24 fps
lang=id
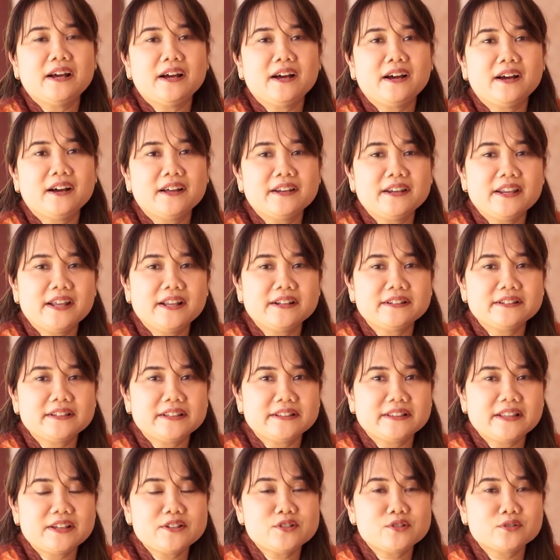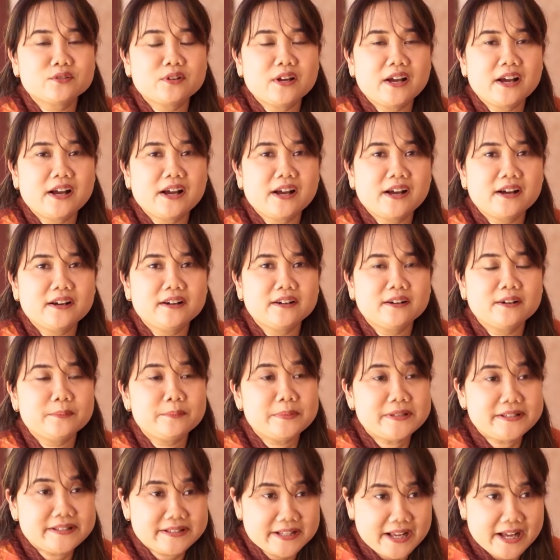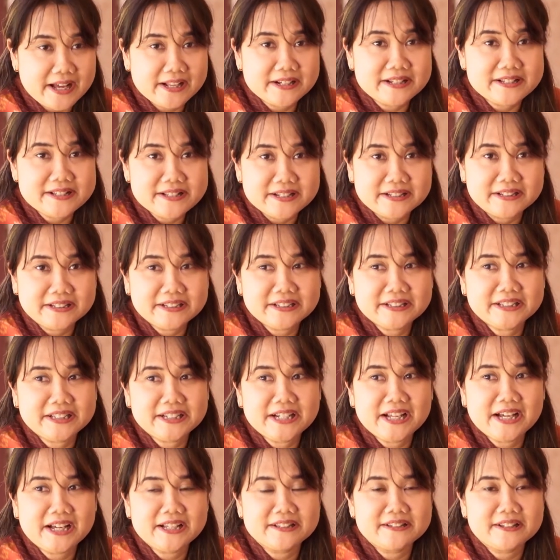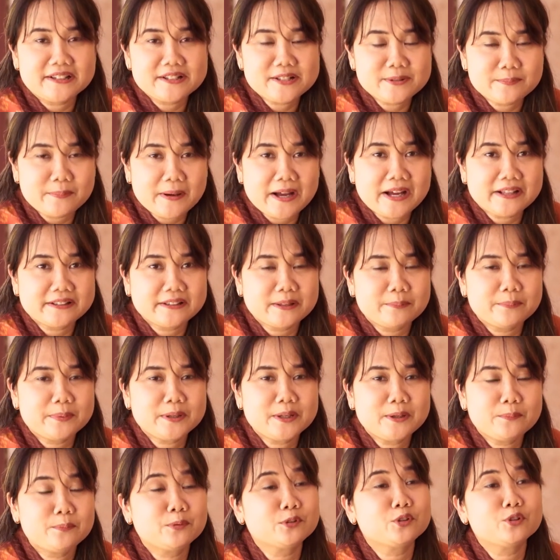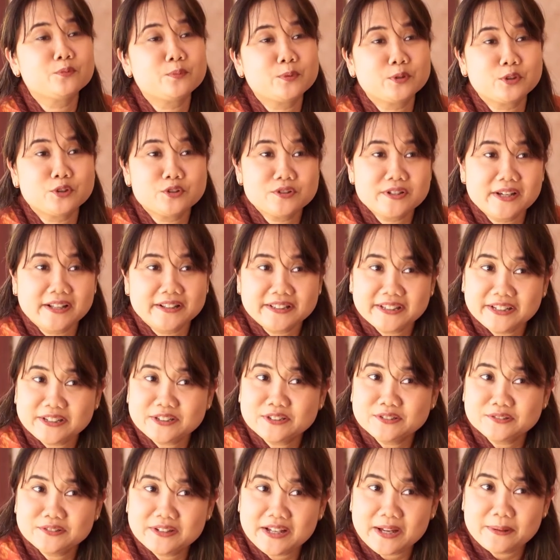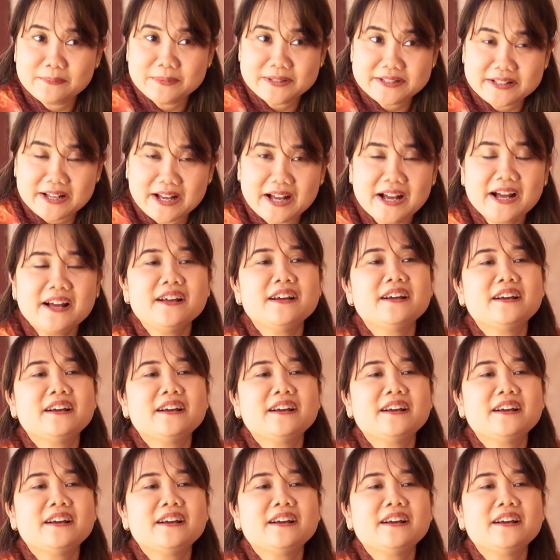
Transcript: Uh, dan kita juga uh, bisa di sini tidak hanya spa, tapi foto-foto cantik juga bisa